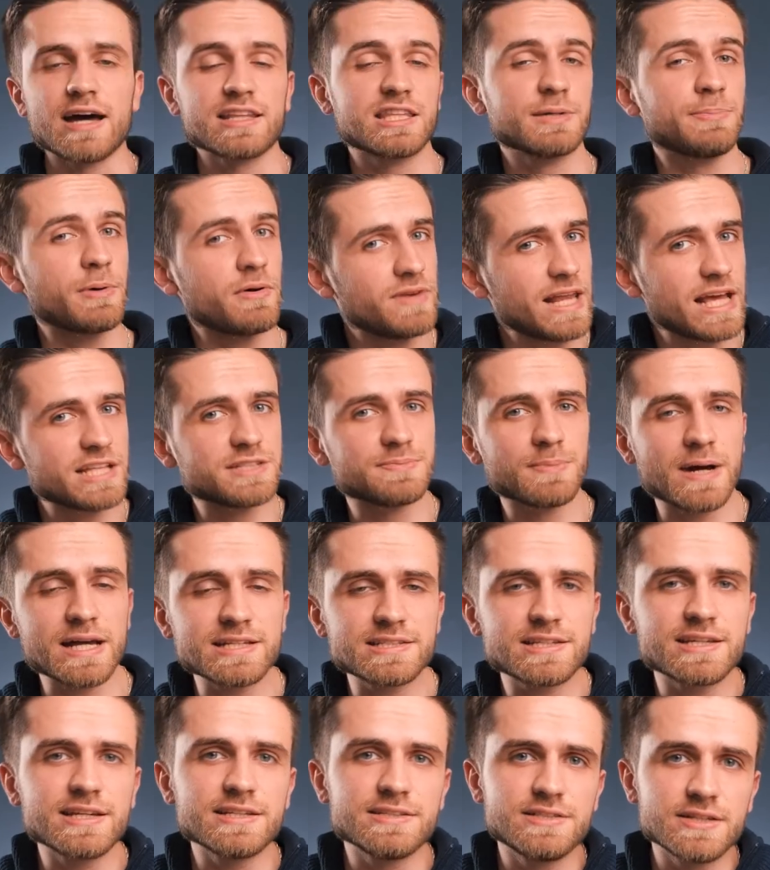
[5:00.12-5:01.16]
а добавлять
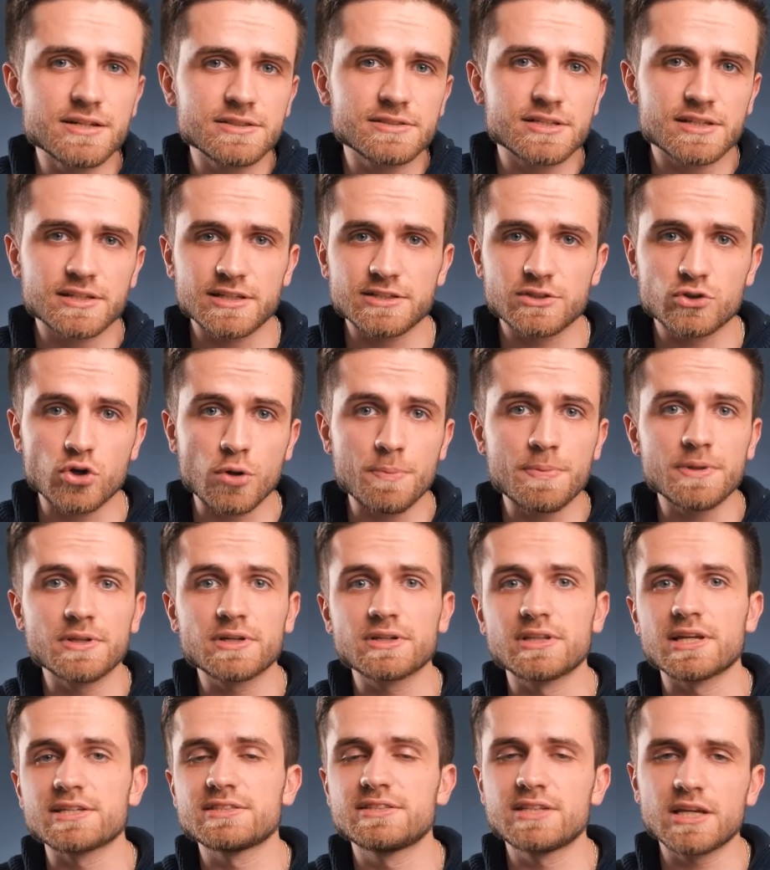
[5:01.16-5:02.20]
маски и делать
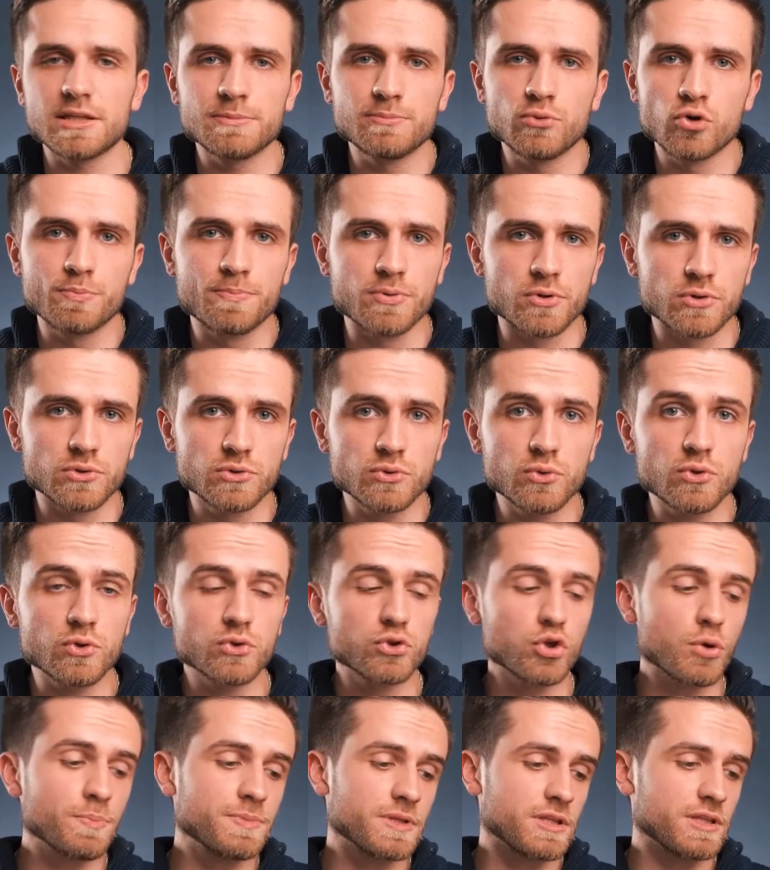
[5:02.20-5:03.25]
ротоскопинг на ZenBook Pro Duo
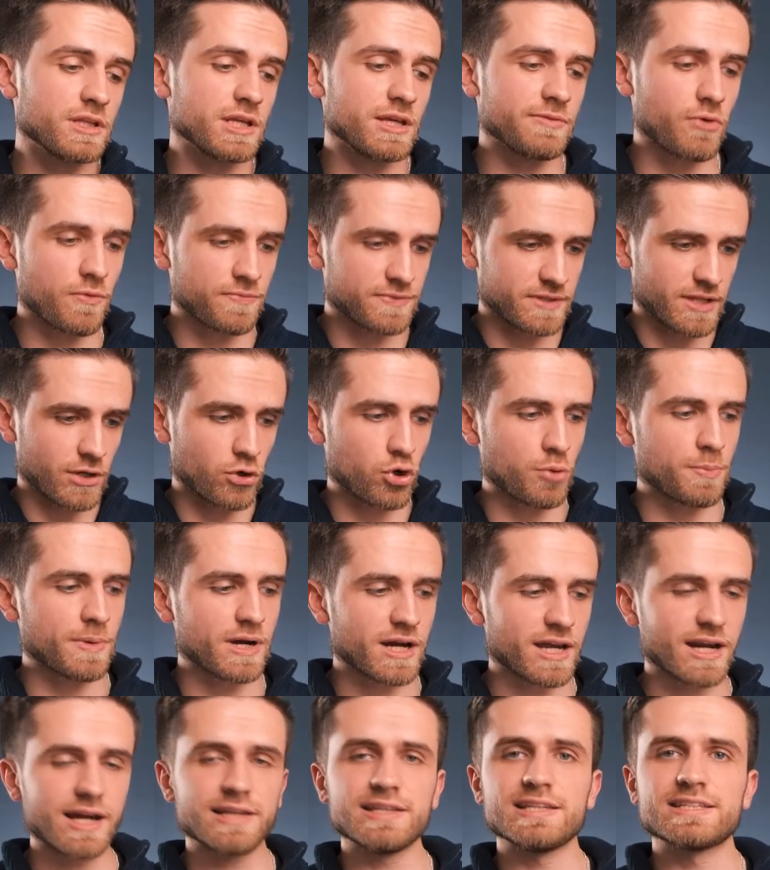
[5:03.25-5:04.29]
удобно на его втором
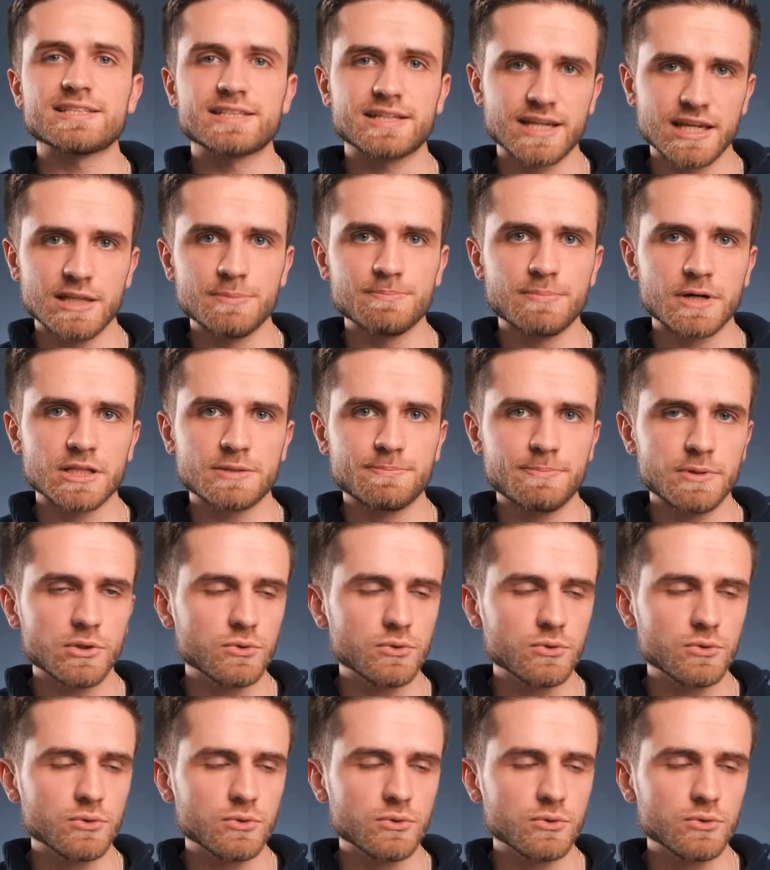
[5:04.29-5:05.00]
экране ScreenPad